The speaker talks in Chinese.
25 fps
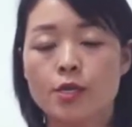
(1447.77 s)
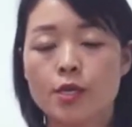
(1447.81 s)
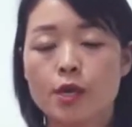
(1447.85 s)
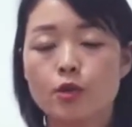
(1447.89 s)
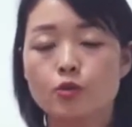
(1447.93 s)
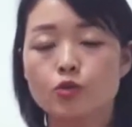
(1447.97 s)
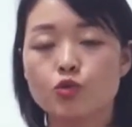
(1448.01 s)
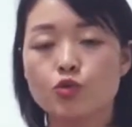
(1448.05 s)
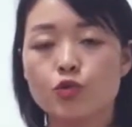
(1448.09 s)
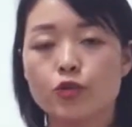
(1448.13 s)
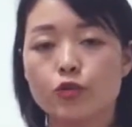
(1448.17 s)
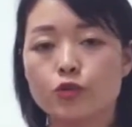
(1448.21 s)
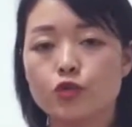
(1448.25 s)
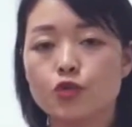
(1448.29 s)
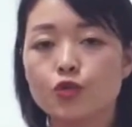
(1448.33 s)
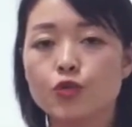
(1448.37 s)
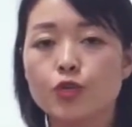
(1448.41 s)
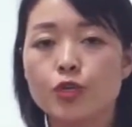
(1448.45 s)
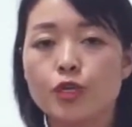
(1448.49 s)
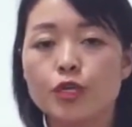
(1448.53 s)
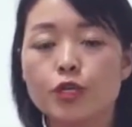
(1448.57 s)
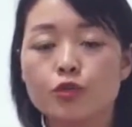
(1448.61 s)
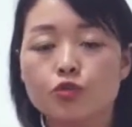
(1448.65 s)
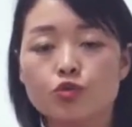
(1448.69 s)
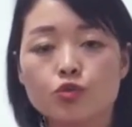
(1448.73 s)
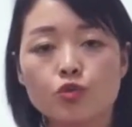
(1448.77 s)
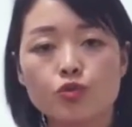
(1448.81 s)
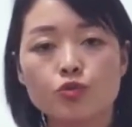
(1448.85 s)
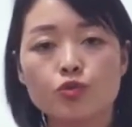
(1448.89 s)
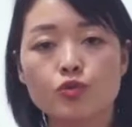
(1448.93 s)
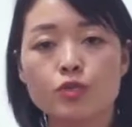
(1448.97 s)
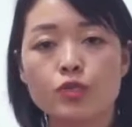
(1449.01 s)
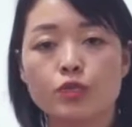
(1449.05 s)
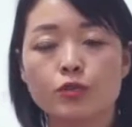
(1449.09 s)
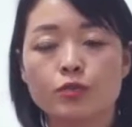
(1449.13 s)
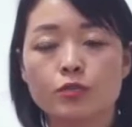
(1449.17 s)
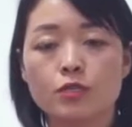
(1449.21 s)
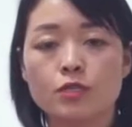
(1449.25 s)
要选出一个最
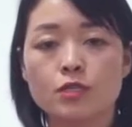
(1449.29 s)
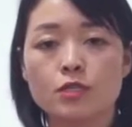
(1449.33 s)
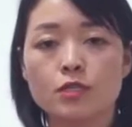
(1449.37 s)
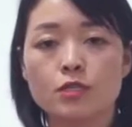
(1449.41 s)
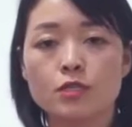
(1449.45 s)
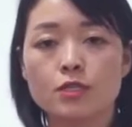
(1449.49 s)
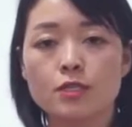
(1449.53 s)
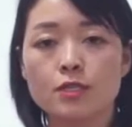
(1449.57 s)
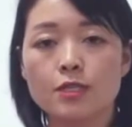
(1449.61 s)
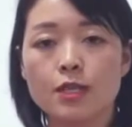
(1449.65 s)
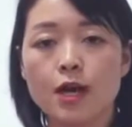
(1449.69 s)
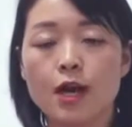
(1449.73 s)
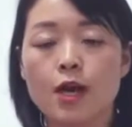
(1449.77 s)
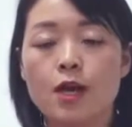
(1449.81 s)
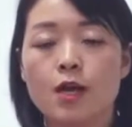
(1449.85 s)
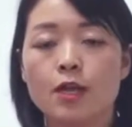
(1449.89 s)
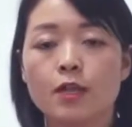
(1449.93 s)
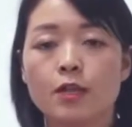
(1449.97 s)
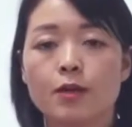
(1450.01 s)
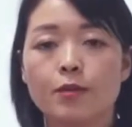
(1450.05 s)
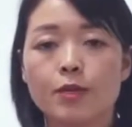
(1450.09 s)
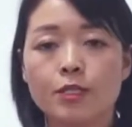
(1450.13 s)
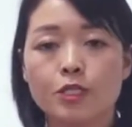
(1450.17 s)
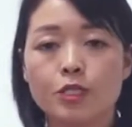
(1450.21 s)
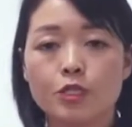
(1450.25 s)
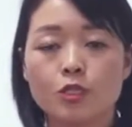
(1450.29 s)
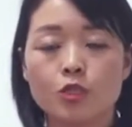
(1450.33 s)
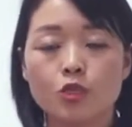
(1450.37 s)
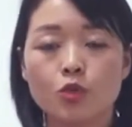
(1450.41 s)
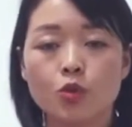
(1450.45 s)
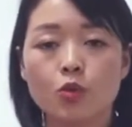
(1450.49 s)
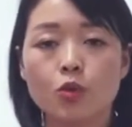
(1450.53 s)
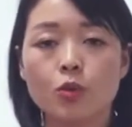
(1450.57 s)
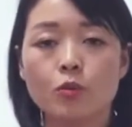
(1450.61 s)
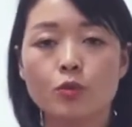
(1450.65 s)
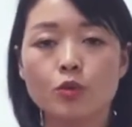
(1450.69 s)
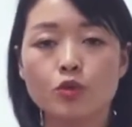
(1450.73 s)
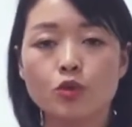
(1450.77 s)
具形容词性质的，那么这个时
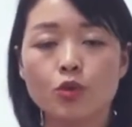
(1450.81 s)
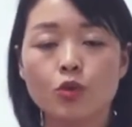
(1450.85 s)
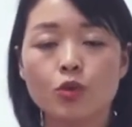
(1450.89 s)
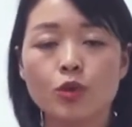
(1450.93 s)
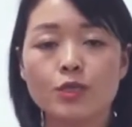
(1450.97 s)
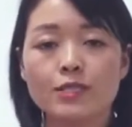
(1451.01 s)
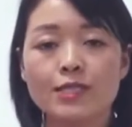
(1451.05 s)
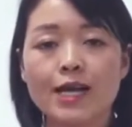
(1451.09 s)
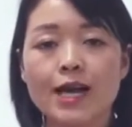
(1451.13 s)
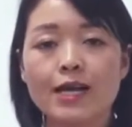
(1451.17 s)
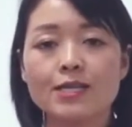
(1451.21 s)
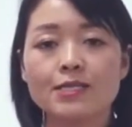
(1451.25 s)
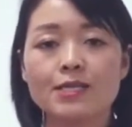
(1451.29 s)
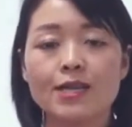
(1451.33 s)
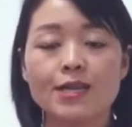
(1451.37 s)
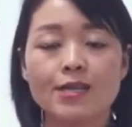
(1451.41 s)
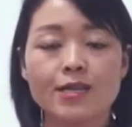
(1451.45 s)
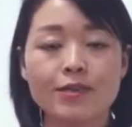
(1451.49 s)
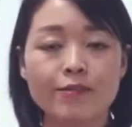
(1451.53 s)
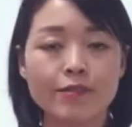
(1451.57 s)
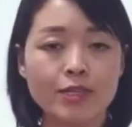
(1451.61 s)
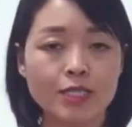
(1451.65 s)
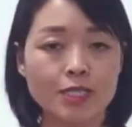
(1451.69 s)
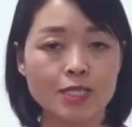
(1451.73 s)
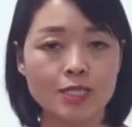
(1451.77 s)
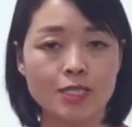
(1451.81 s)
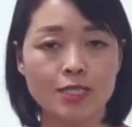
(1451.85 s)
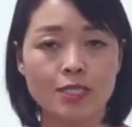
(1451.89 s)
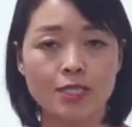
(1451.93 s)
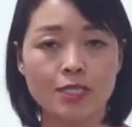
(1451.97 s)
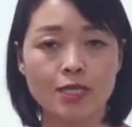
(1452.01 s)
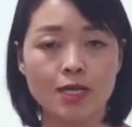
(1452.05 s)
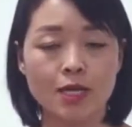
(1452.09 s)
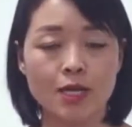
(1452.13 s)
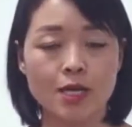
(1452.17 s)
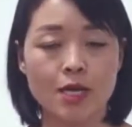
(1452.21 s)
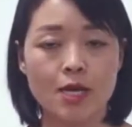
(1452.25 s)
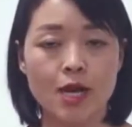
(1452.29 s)
候我们就会加一些疑问
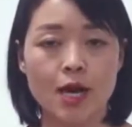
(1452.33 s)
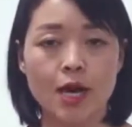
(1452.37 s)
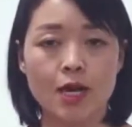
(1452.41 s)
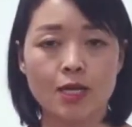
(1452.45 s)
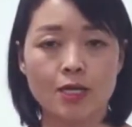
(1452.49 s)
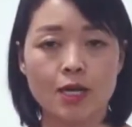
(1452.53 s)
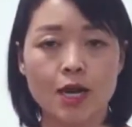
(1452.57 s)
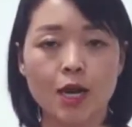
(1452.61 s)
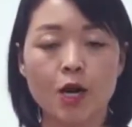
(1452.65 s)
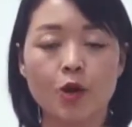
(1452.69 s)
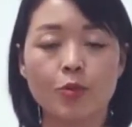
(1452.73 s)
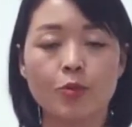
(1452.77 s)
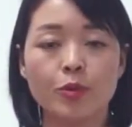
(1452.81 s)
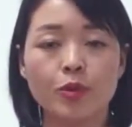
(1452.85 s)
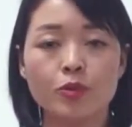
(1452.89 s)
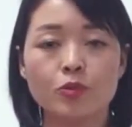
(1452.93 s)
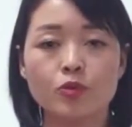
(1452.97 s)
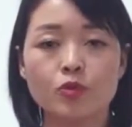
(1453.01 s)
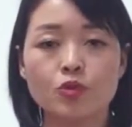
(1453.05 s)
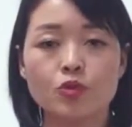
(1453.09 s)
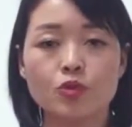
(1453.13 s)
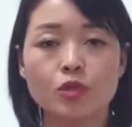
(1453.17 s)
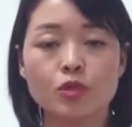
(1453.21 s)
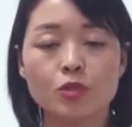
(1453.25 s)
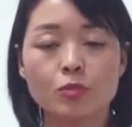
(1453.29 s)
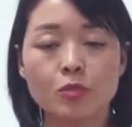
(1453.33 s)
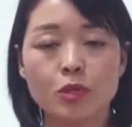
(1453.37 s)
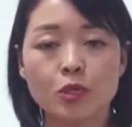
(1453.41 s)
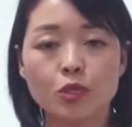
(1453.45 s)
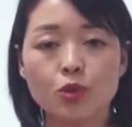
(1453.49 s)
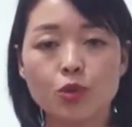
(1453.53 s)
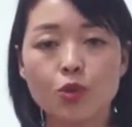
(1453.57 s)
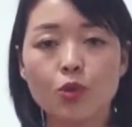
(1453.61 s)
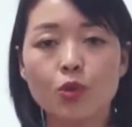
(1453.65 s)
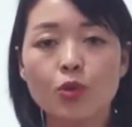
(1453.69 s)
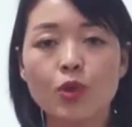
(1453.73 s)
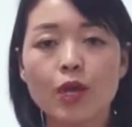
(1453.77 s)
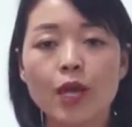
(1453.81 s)
词啊，然后比如说什么
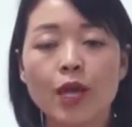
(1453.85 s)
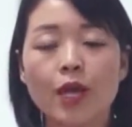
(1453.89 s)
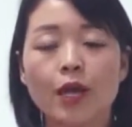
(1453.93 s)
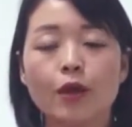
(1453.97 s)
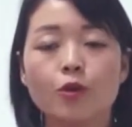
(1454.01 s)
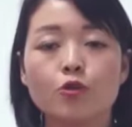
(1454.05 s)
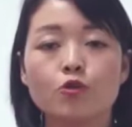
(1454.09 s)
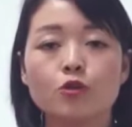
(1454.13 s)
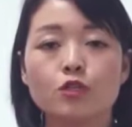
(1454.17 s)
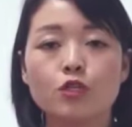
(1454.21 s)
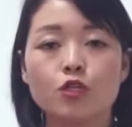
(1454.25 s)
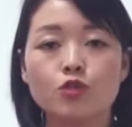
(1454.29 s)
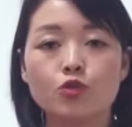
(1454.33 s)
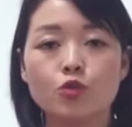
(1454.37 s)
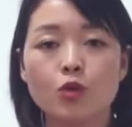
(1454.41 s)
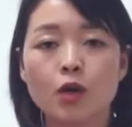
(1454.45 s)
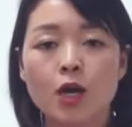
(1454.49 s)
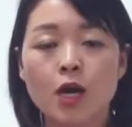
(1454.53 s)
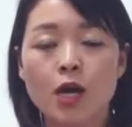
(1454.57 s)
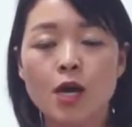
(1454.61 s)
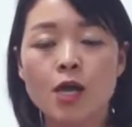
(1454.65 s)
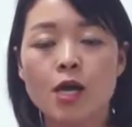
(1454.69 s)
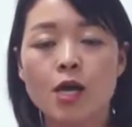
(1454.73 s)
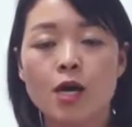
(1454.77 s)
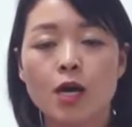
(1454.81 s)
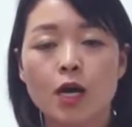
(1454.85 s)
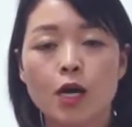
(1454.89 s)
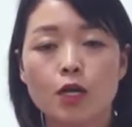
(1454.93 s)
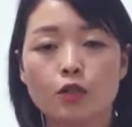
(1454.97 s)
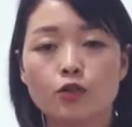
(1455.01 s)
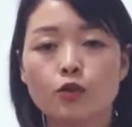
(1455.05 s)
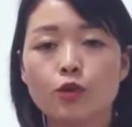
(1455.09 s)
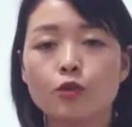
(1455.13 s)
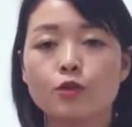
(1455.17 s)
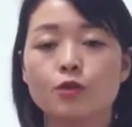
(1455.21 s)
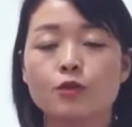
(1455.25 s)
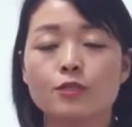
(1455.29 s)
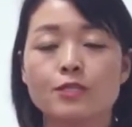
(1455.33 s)
どれ，或者说呃
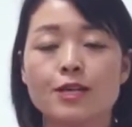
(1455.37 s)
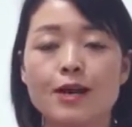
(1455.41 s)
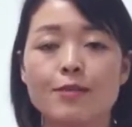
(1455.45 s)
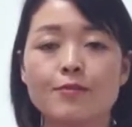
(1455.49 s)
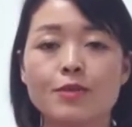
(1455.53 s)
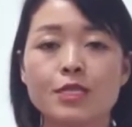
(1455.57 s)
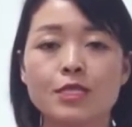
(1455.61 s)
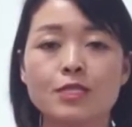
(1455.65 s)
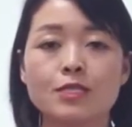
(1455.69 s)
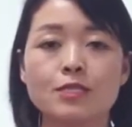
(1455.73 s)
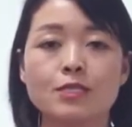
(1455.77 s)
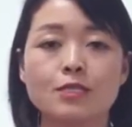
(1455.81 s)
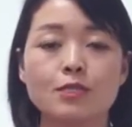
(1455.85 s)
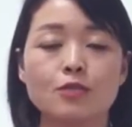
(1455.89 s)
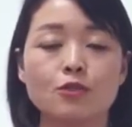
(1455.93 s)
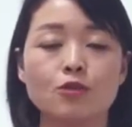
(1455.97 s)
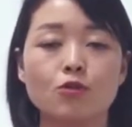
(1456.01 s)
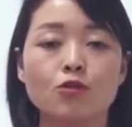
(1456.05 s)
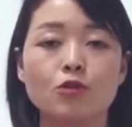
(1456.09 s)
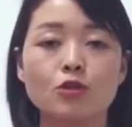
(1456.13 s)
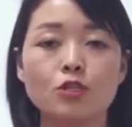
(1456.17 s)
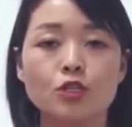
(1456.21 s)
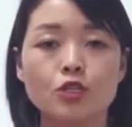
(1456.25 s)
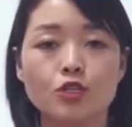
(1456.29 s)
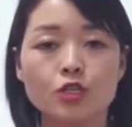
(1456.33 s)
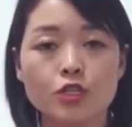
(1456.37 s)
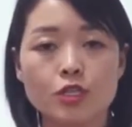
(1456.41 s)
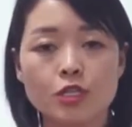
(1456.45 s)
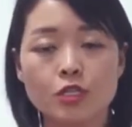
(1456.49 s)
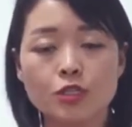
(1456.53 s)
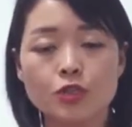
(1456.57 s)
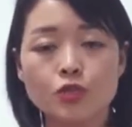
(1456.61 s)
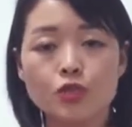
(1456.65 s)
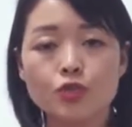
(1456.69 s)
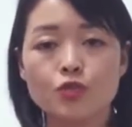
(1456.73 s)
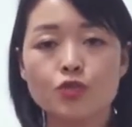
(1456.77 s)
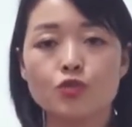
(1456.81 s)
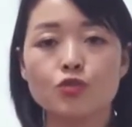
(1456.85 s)
どの加名词，或者是
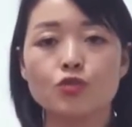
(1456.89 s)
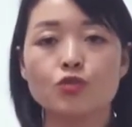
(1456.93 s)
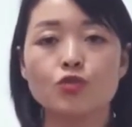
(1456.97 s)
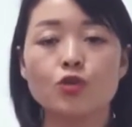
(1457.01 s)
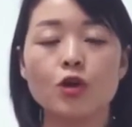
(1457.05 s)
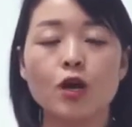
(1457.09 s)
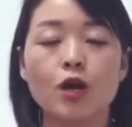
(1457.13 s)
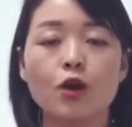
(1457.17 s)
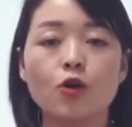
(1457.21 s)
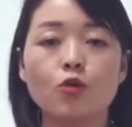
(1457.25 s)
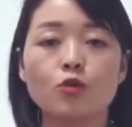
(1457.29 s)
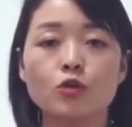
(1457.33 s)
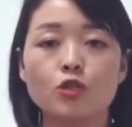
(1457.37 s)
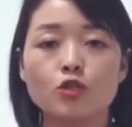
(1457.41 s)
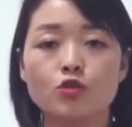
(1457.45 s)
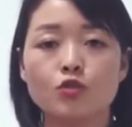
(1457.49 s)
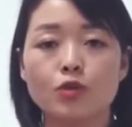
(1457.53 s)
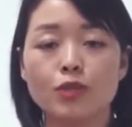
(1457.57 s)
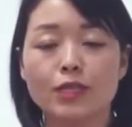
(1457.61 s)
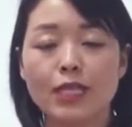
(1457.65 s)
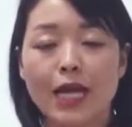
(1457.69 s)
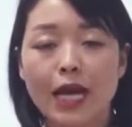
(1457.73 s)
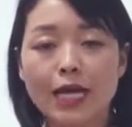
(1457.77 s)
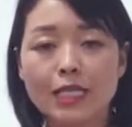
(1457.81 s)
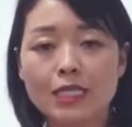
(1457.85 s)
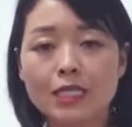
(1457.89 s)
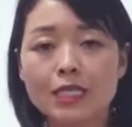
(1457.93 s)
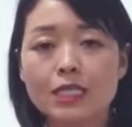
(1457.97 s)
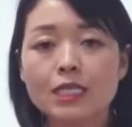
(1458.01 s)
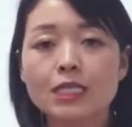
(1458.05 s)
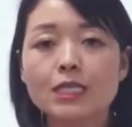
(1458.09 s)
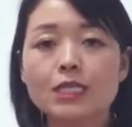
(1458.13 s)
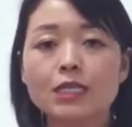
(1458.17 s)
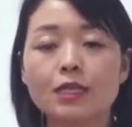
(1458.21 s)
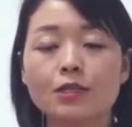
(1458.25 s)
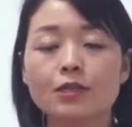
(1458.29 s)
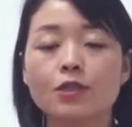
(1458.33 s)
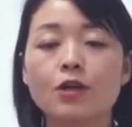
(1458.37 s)
its 啊，或者说 n a n
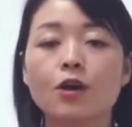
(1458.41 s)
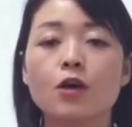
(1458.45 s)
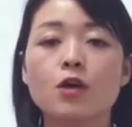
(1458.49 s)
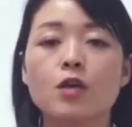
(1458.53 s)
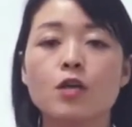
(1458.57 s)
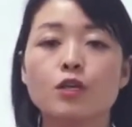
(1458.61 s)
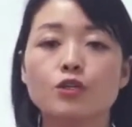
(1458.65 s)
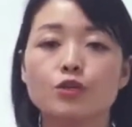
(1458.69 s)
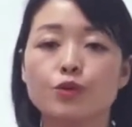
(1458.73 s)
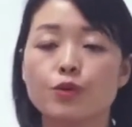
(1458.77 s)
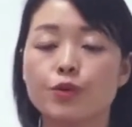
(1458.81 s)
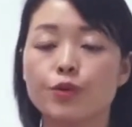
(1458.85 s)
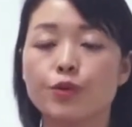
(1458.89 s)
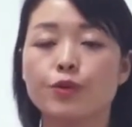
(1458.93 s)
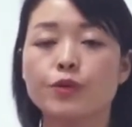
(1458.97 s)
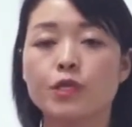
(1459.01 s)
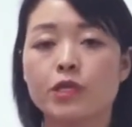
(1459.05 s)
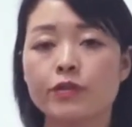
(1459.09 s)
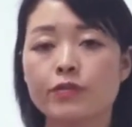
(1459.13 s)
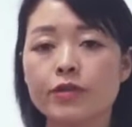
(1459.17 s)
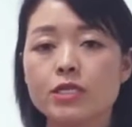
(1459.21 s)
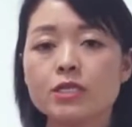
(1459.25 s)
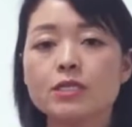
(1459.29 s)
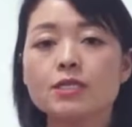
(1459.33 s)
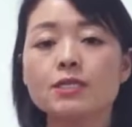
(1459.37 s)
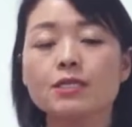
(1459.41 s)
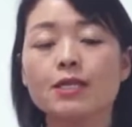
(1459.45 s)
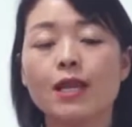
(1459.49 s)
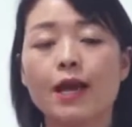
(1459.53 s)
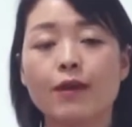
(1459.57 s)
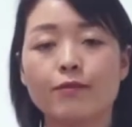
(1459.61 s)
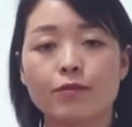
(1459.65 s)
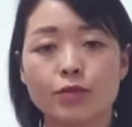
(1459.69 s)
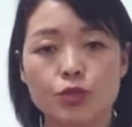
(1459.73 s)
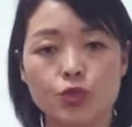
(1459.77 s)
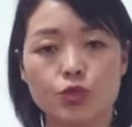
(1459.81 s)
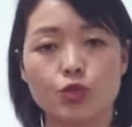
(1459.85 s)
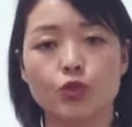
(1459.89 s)
y 等等，就用疑问词
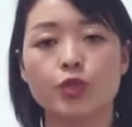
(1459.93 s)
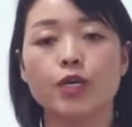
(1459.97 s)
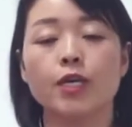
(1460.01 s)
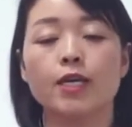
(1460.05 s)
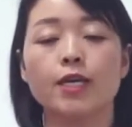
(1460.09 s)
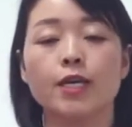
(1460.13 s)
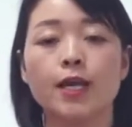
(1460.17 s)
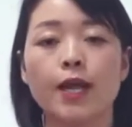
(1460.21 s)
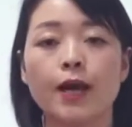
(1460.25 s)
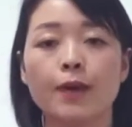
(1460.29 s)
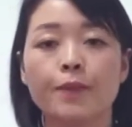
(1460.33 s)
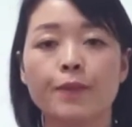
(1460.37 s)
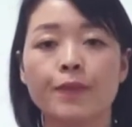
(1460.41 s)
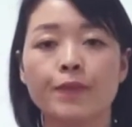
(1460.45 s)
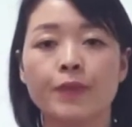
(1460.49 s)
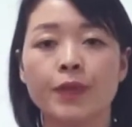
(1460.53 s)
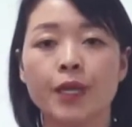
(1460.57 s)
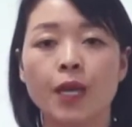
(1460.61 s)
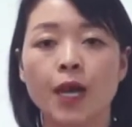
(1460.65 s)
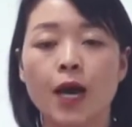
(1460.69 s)
来问就可以了。